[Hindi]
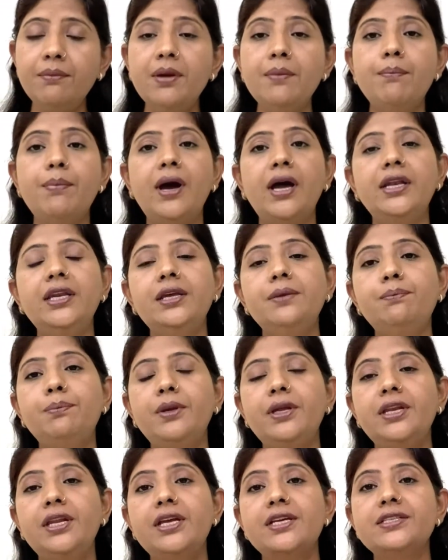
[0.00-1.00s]
में पानी
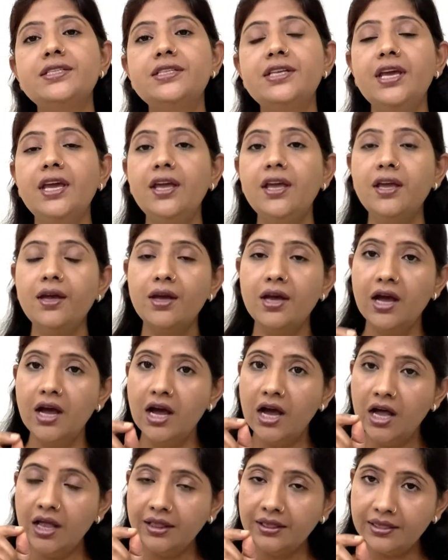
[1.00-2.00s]
पीने से
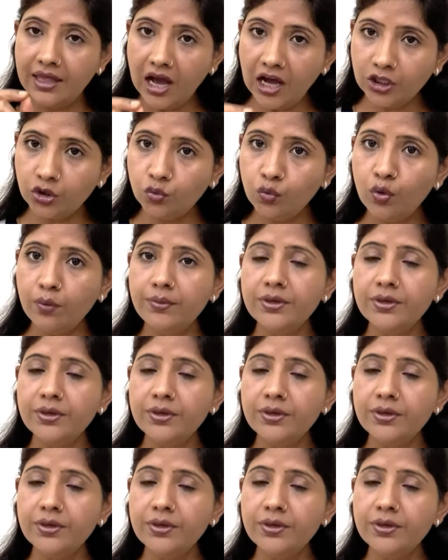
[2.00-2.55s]
धातुओं